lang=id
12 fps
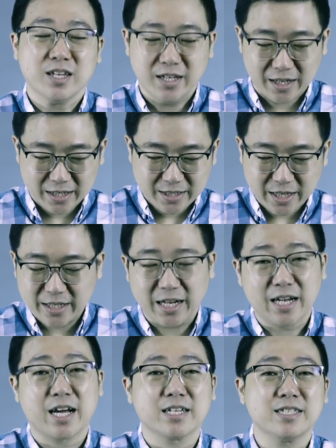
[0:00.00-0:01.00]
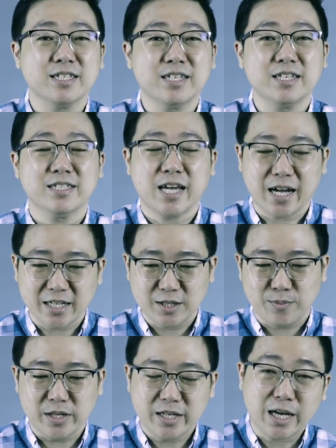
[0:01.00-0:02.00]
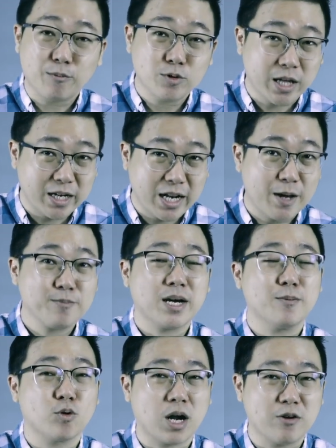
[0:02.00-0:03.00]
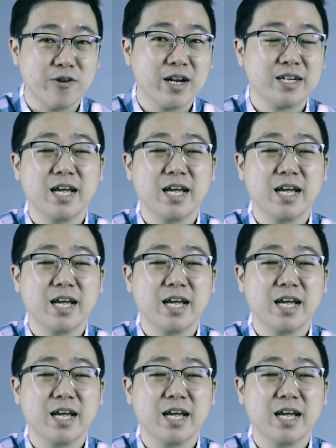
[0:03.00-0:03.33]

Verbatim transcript: kerja di ladang sini. Saya kasih benih, kamu tanam, kamu rawat.